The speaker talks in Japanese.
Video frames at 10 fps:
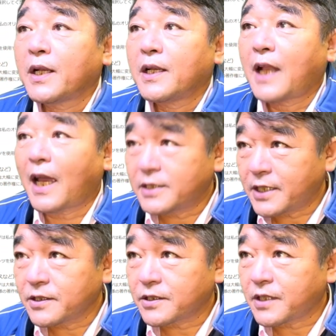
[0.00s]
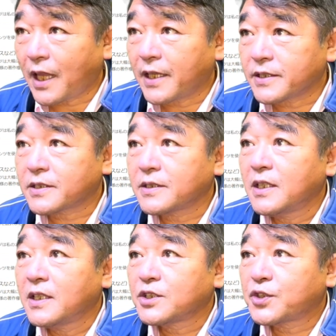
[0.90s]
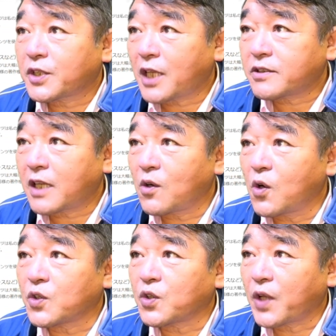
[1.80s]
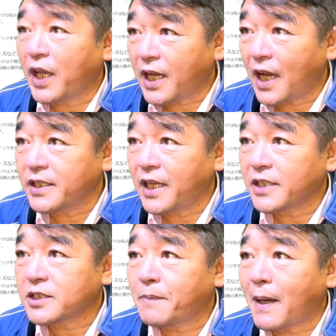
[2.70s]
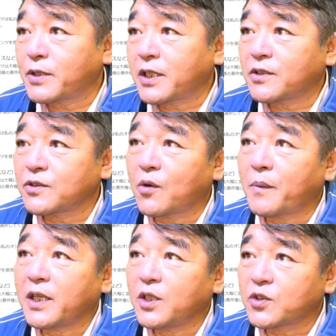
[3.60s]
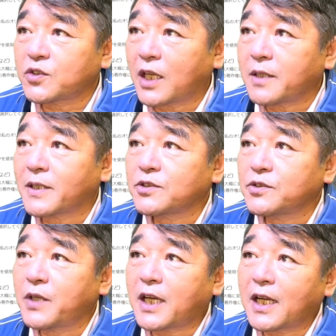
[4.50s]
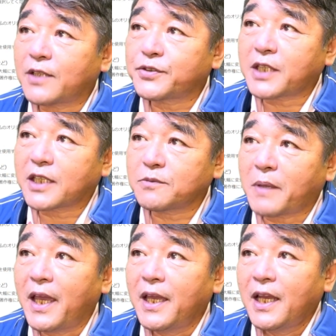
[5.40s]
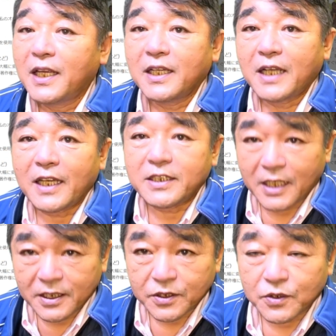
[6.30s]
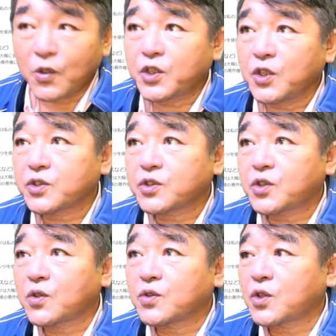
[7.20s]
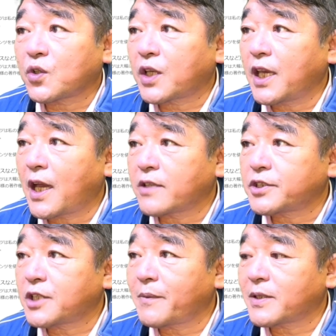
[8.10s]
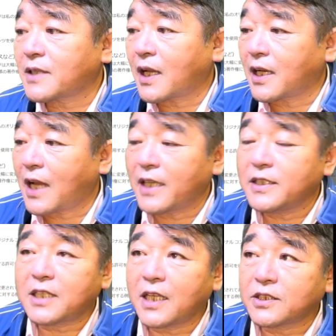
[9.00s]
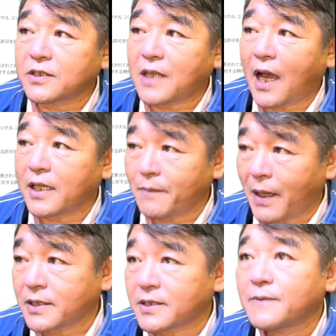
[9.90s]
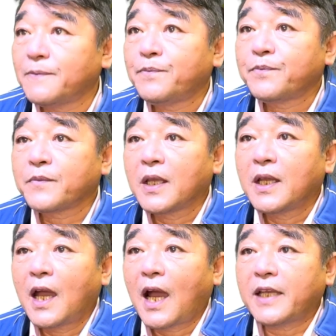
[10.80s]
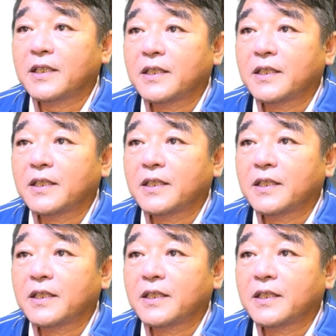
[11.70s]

ライセンスです。著作権保護の例外です。パブリックドメイン4つあります。上から2つ目、ライセンス、オーディオストックと契約していますからライセンスがあります。はい、